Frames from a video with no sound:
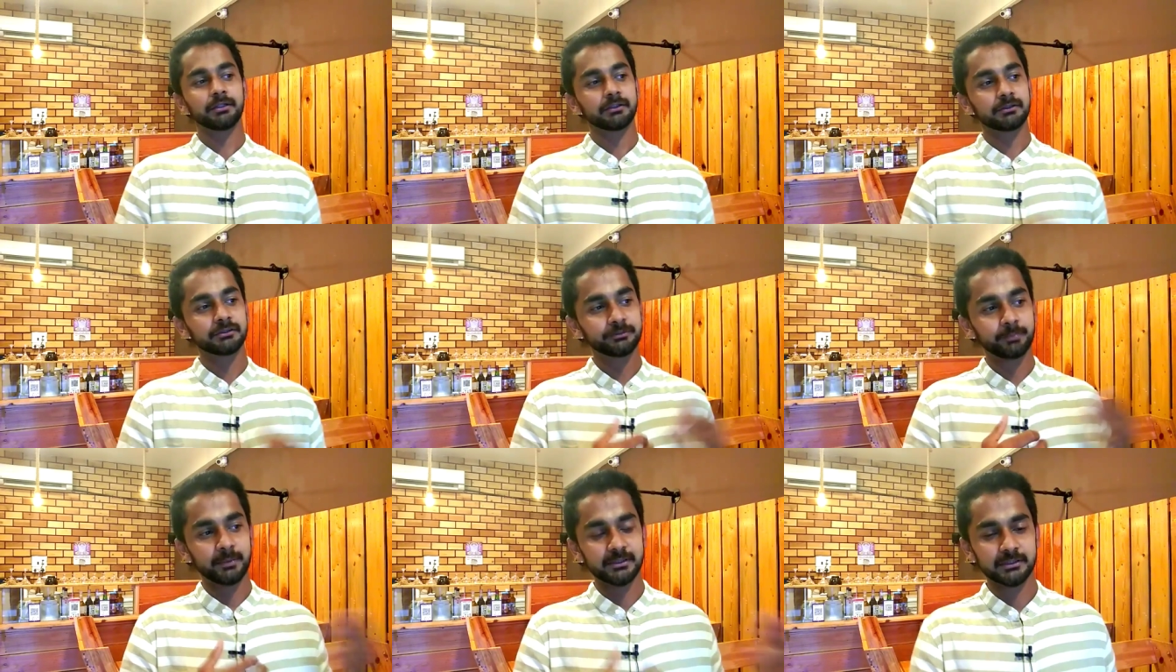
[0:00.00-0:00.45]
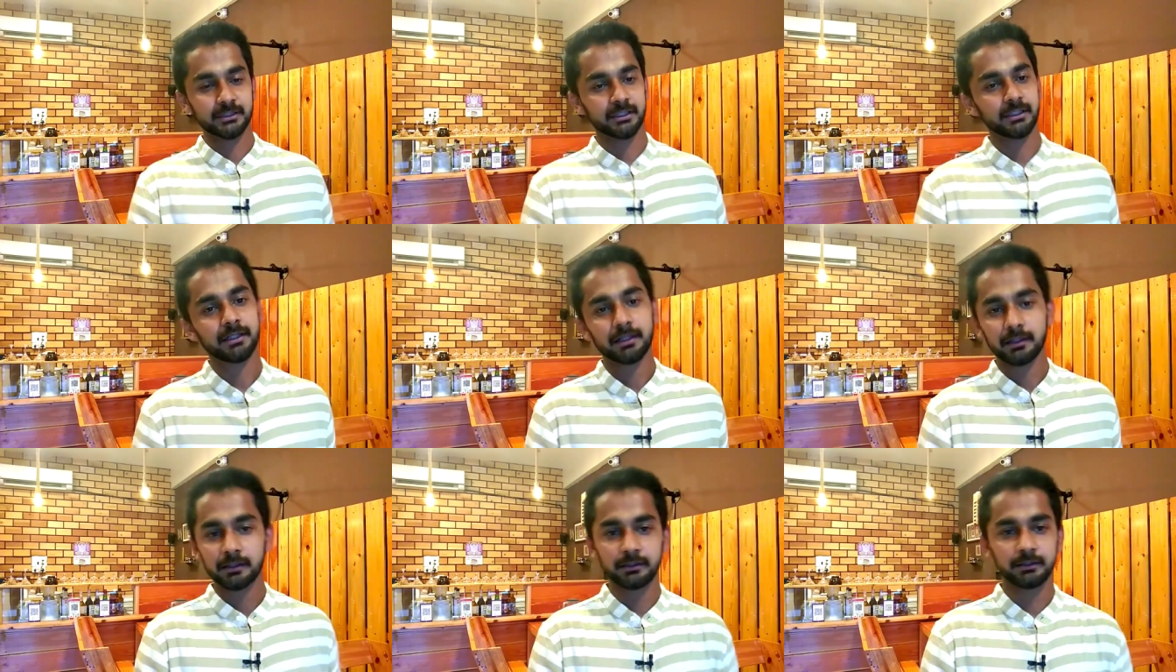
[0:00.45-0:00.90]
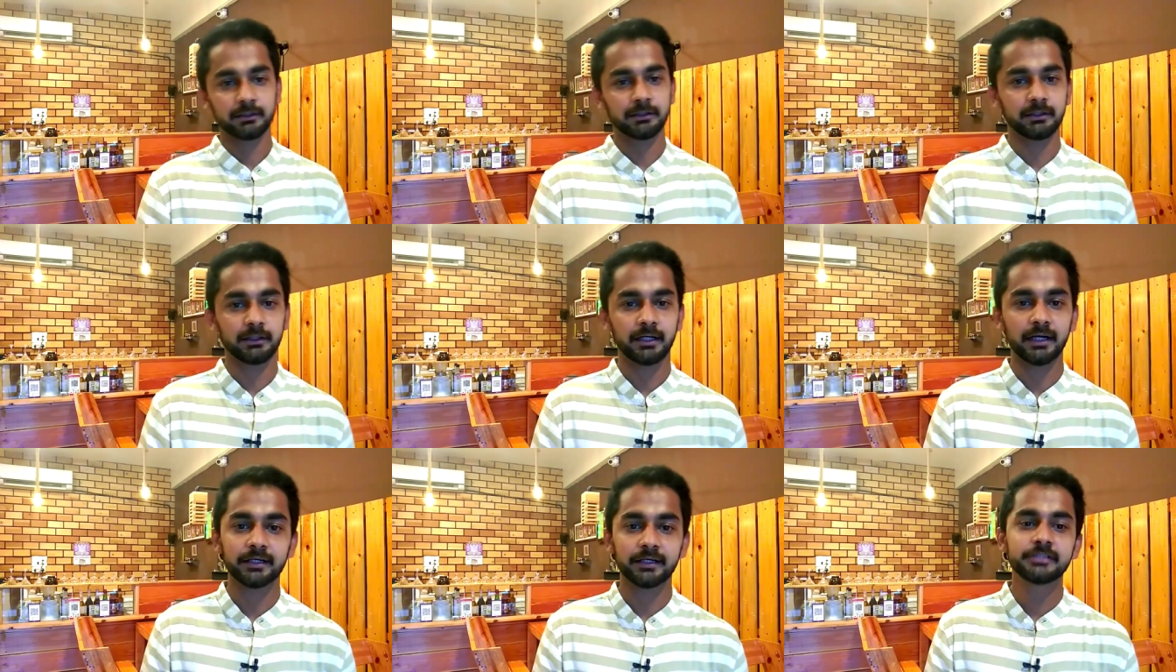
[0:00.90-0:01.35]
அதுக்கு ஸ்பெஷலாக
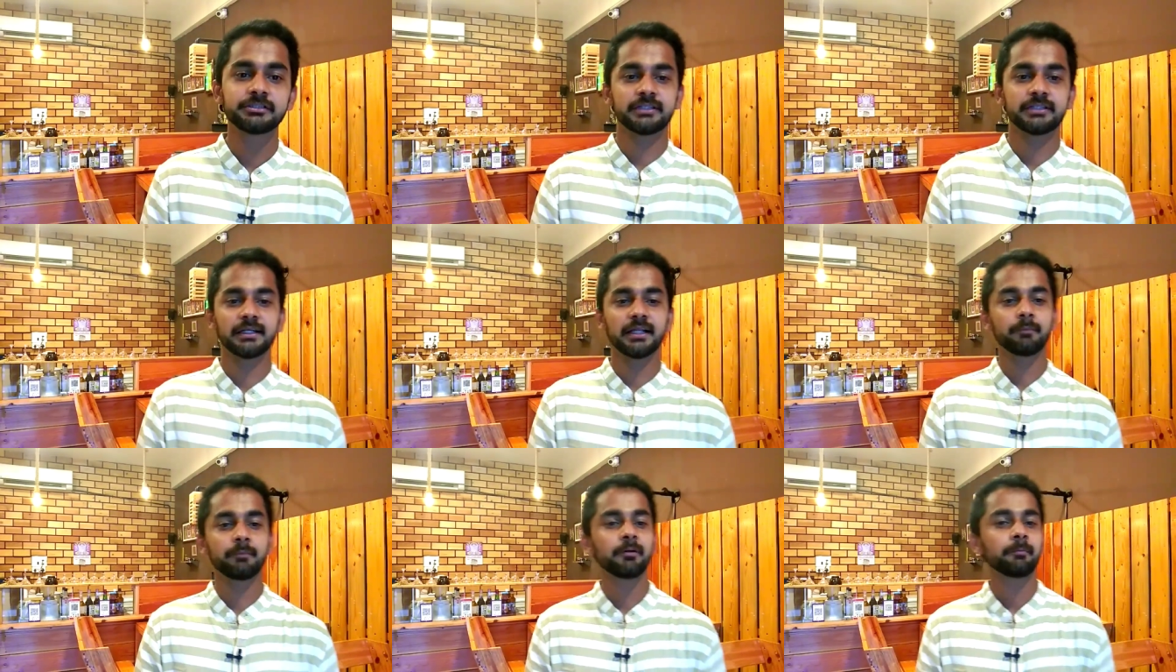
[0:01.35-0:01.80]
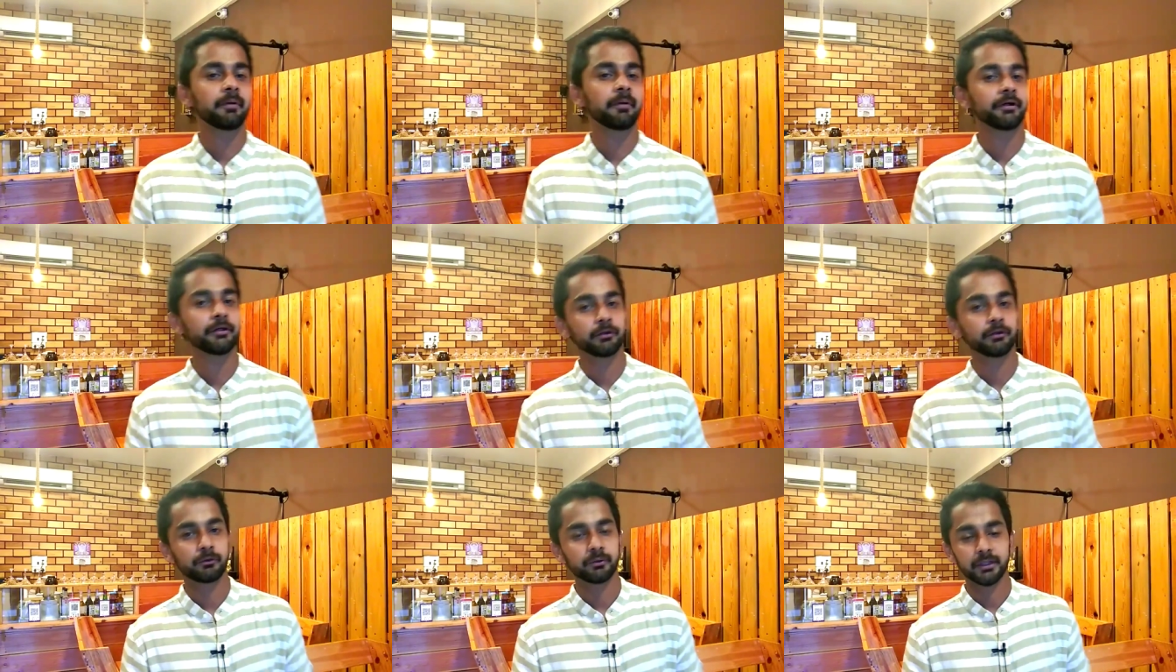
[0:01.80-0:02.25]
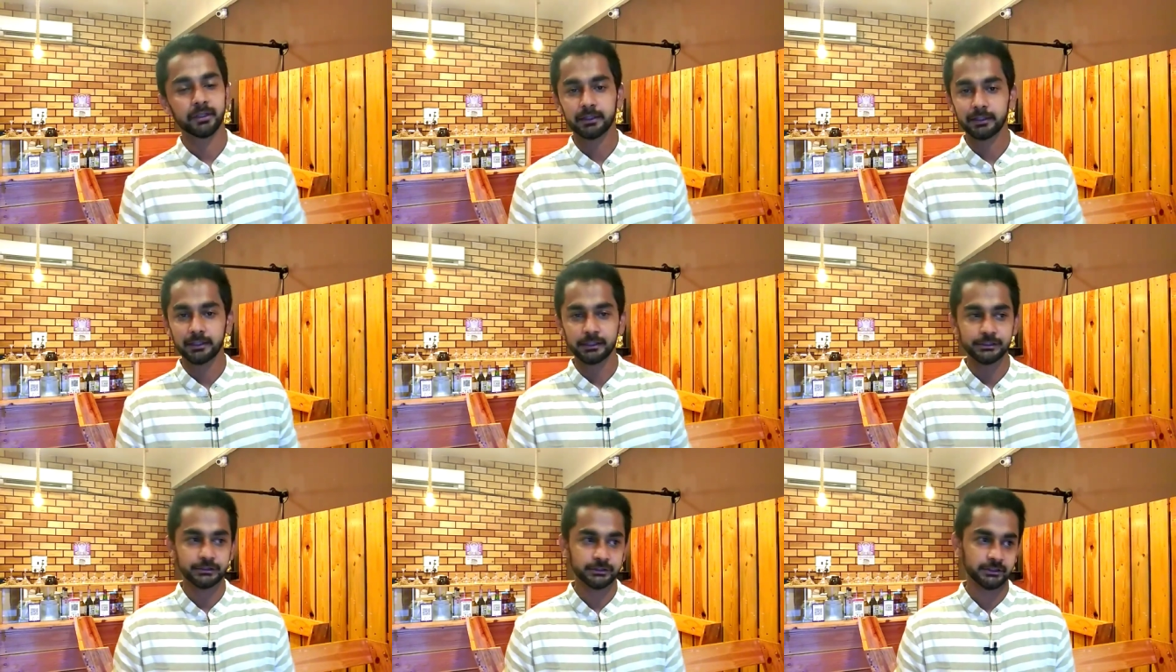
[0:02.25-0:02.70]
நாங்கள் அரேஞ்ச் எல்லாமே பண்ணியிருக்கோம்
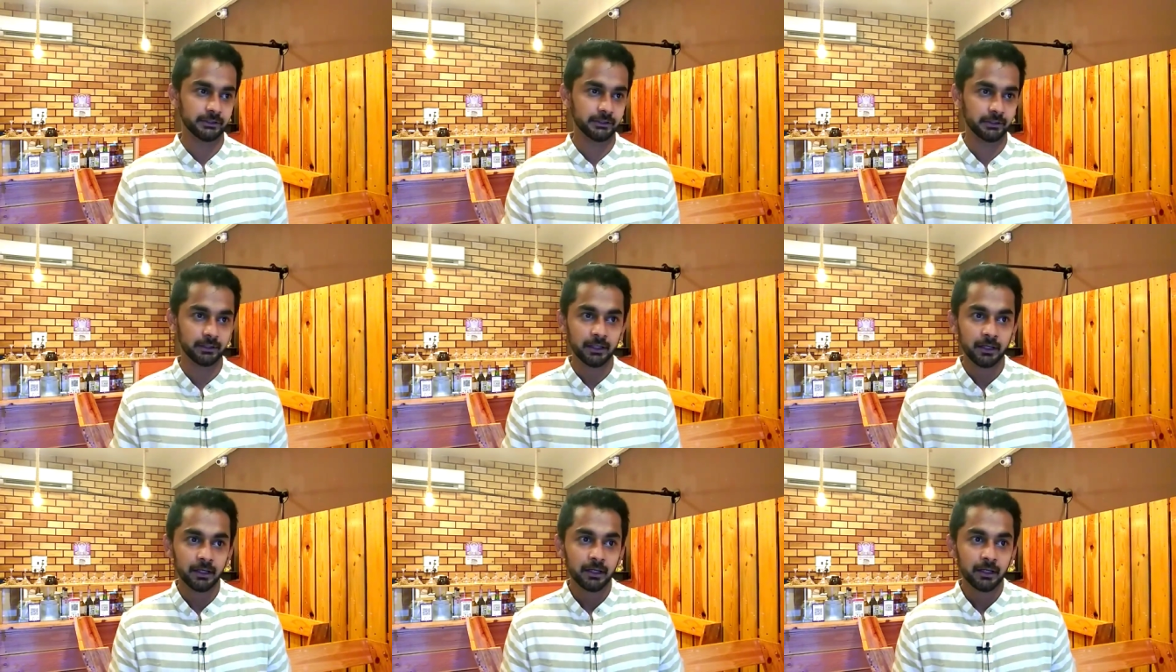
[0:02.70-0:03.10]
டெக்கரேஷன்